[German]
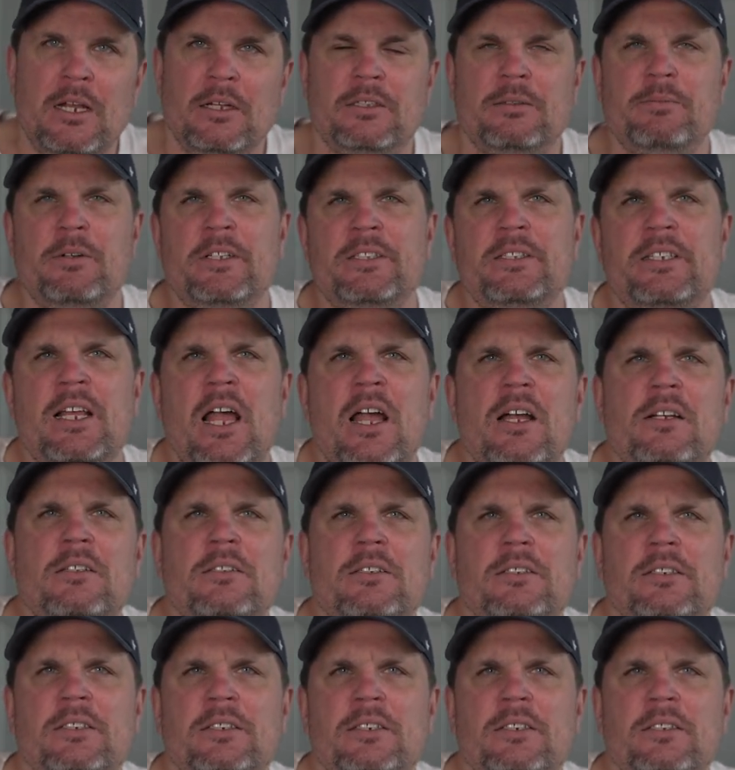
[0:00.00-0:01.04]
Man sagt,
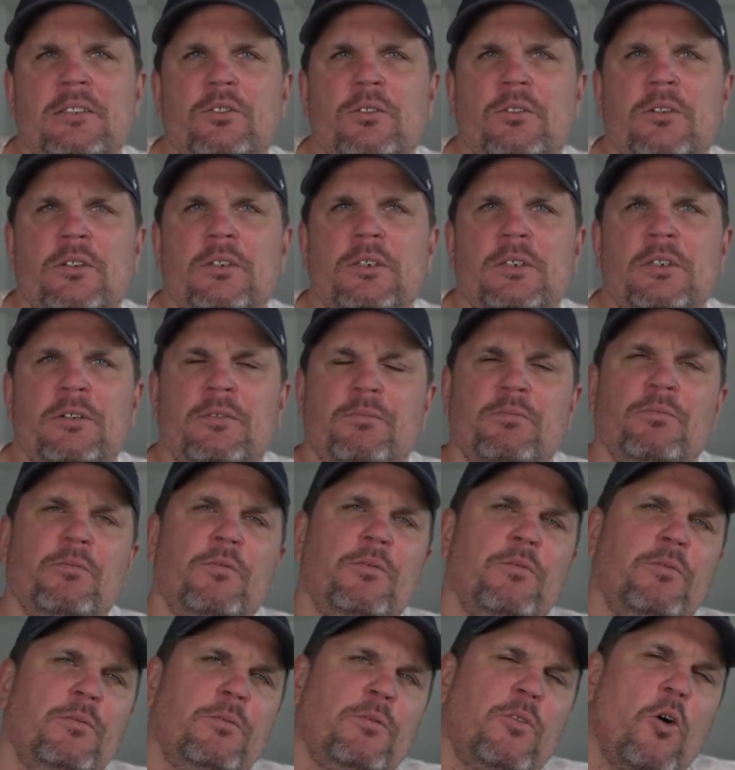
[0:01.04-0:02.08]
es sind äh,
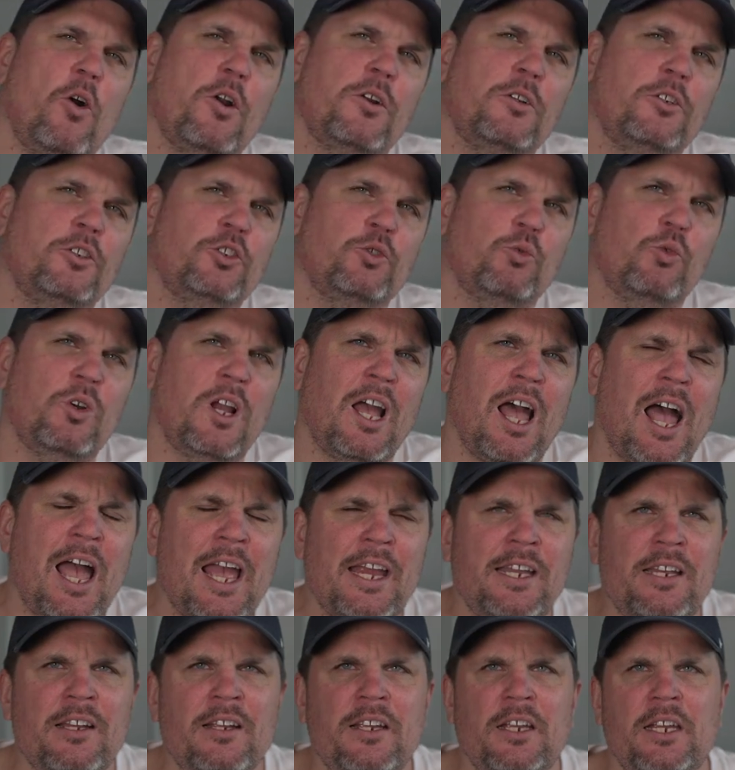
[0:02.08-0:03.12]
Folgen des
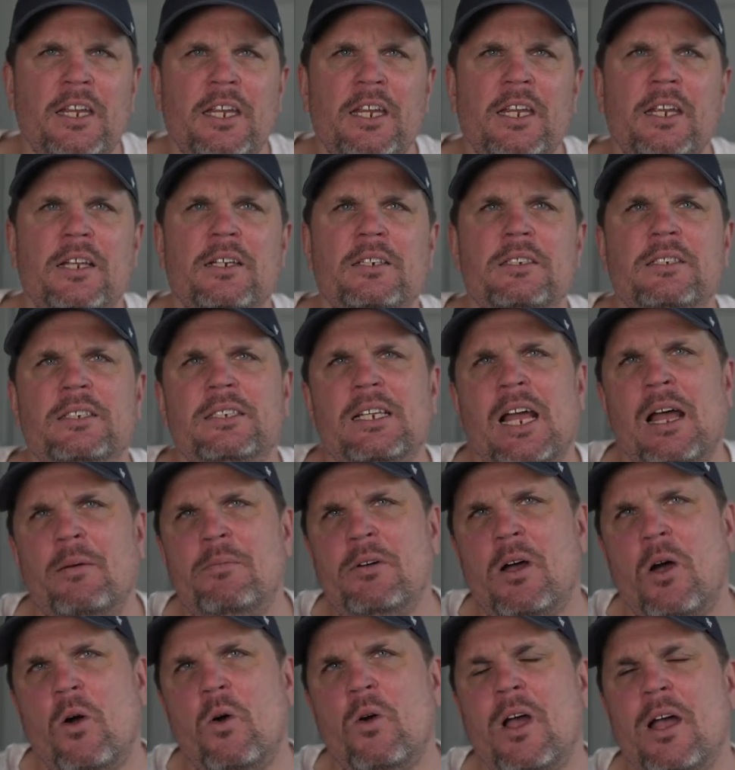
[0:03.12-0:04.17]
Ukraine-Krieges,
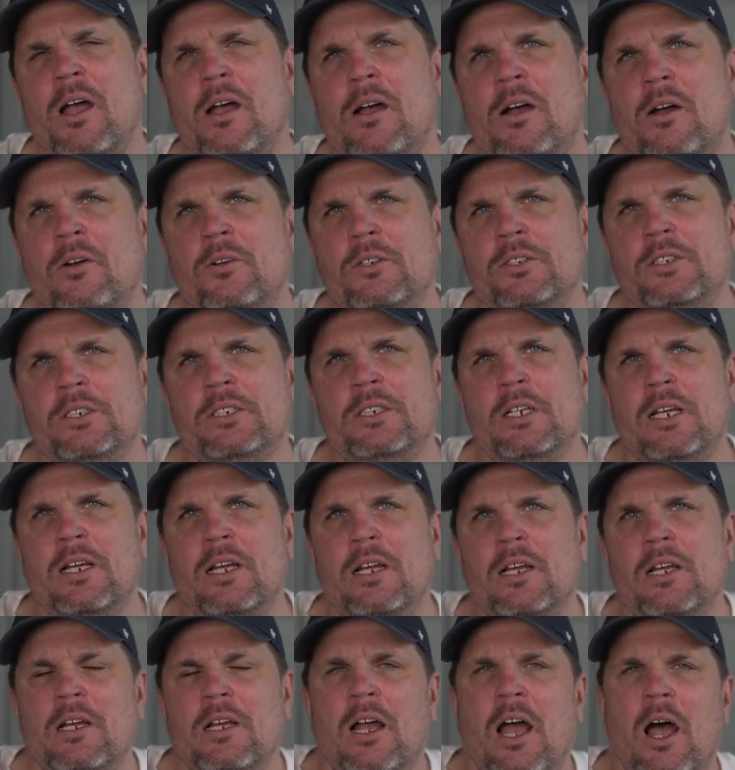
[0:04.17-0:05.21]
aber auch heraus
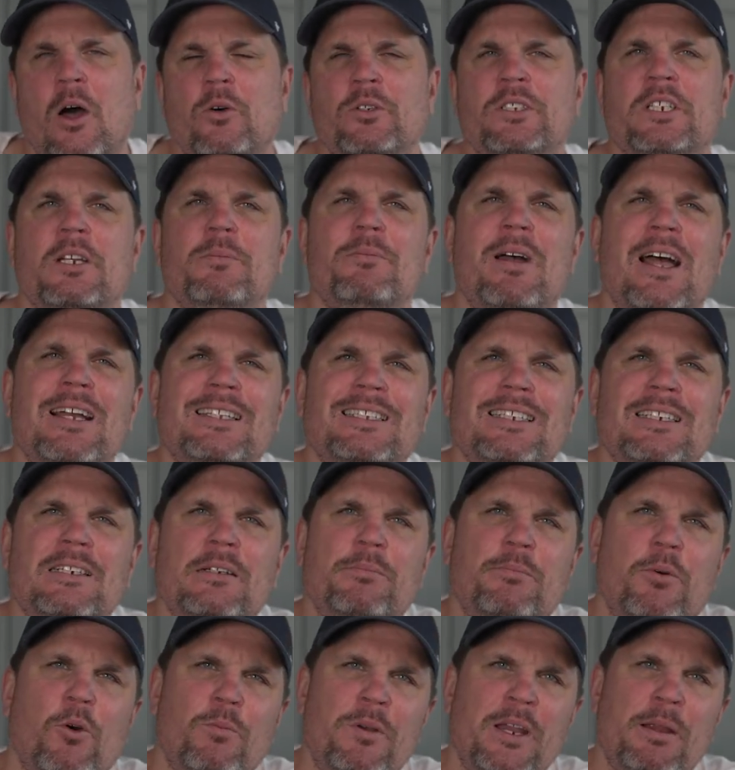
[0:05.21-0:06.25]
hausgemachte
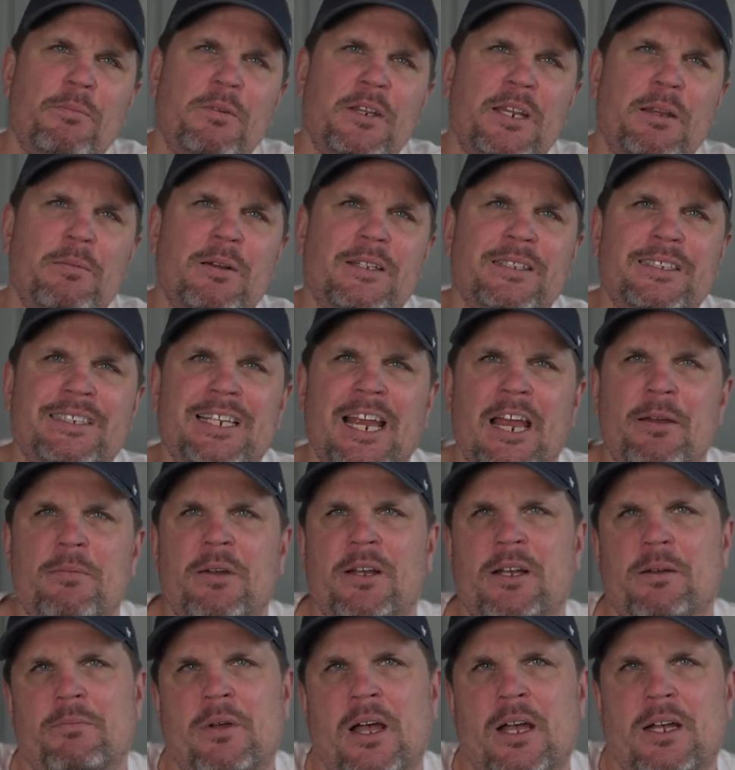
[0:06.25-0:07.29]
Probleme, die man selber
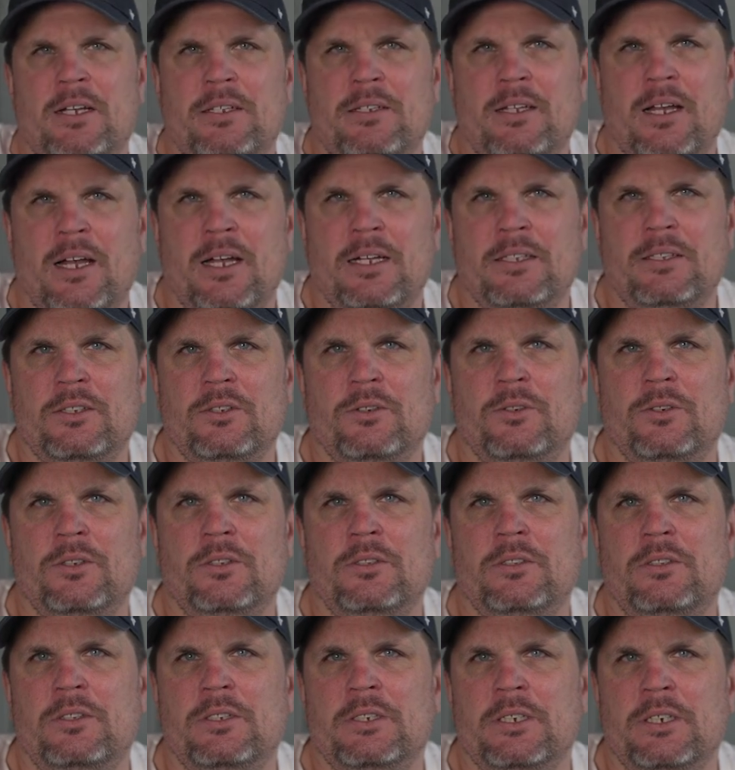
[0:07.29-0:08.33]
gemacht hat.
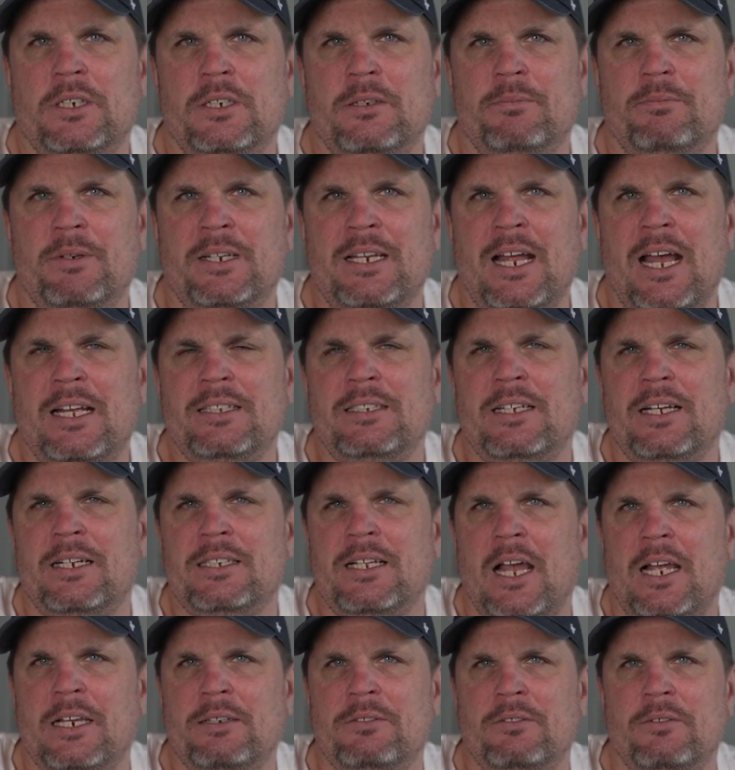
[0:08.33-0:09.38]
Und äh, man hat halt
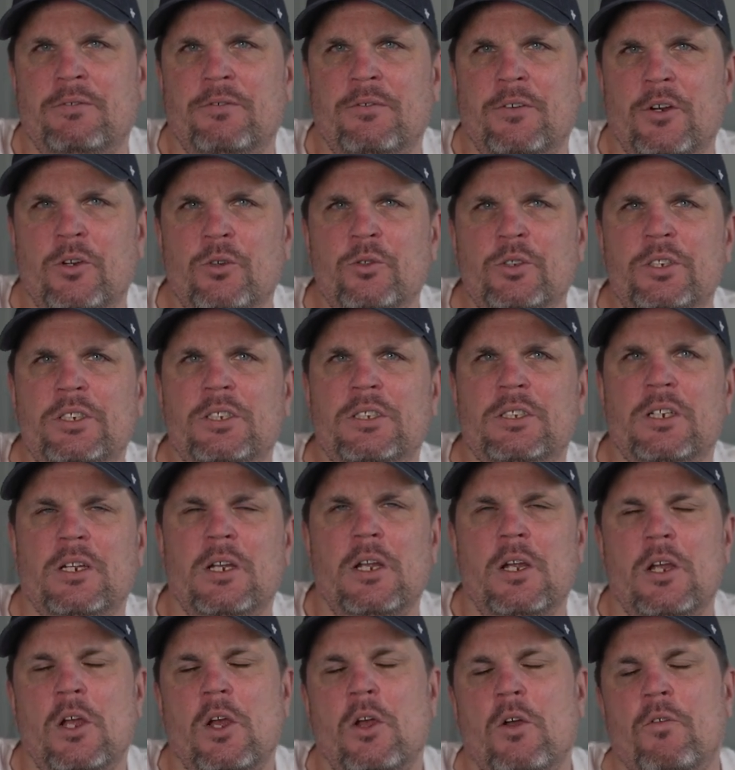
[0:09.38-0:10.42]
einen Verlust
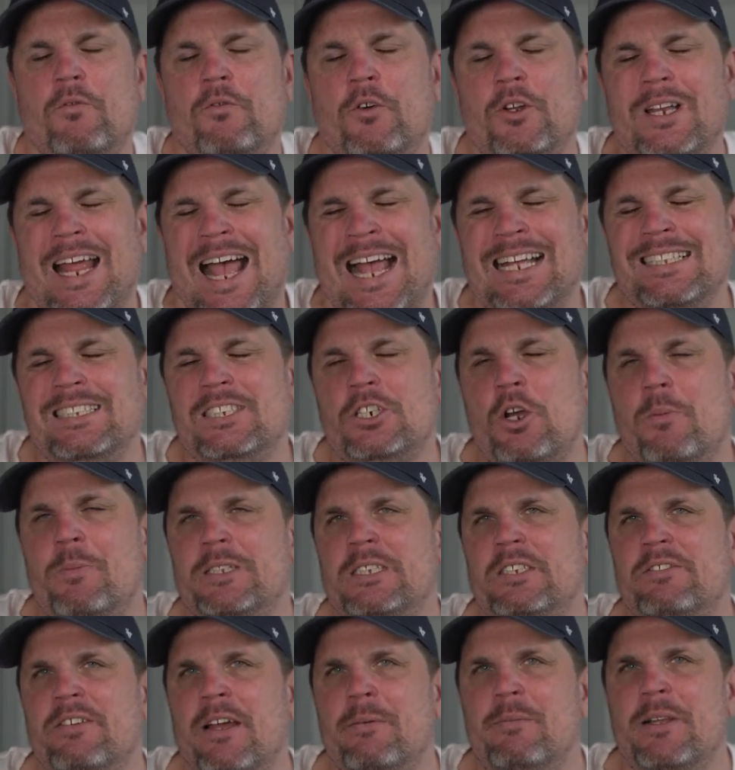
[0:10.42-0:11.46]
von
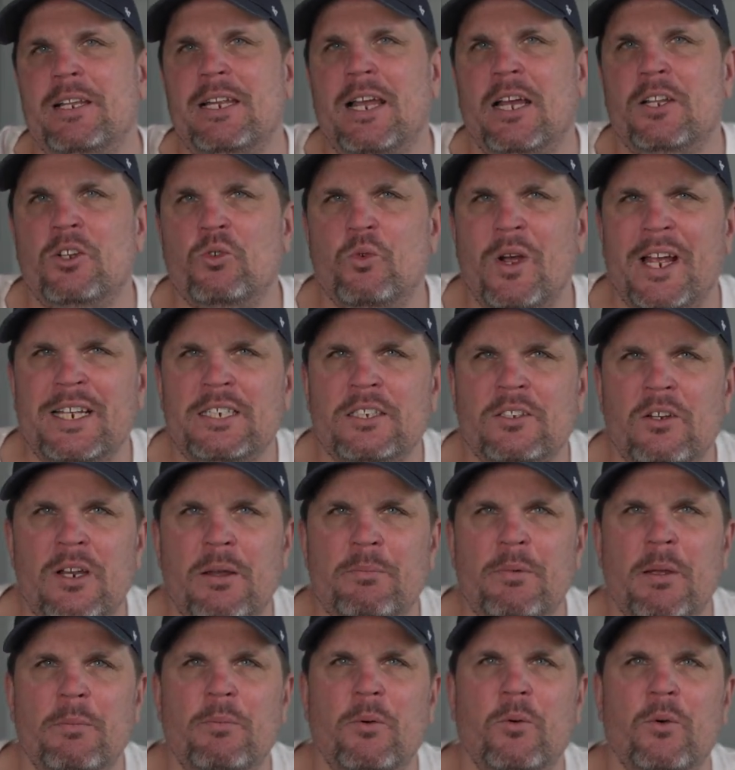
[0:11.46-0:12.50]
1,2 Milliarden US-Dollar
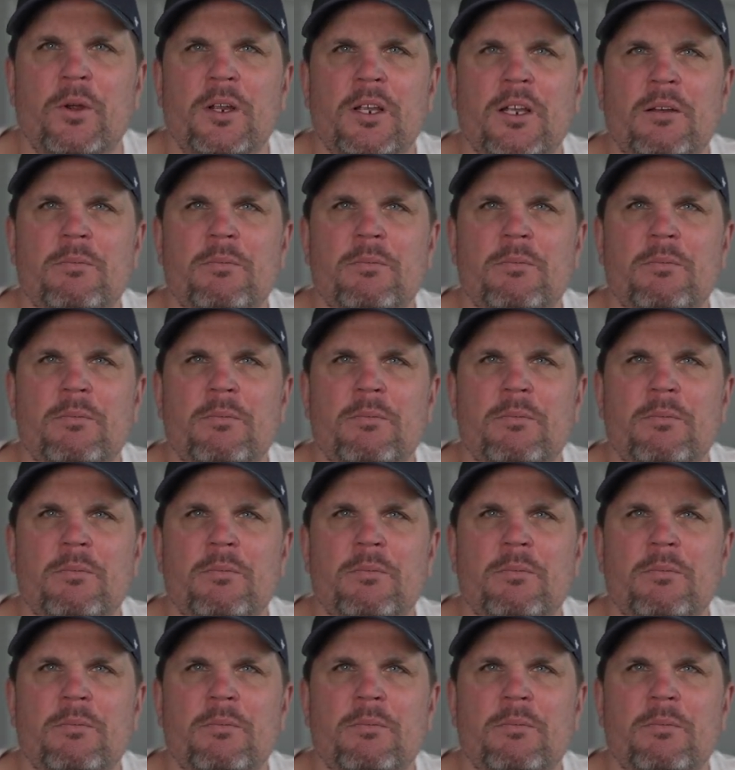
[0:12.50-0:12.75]
bei Boeing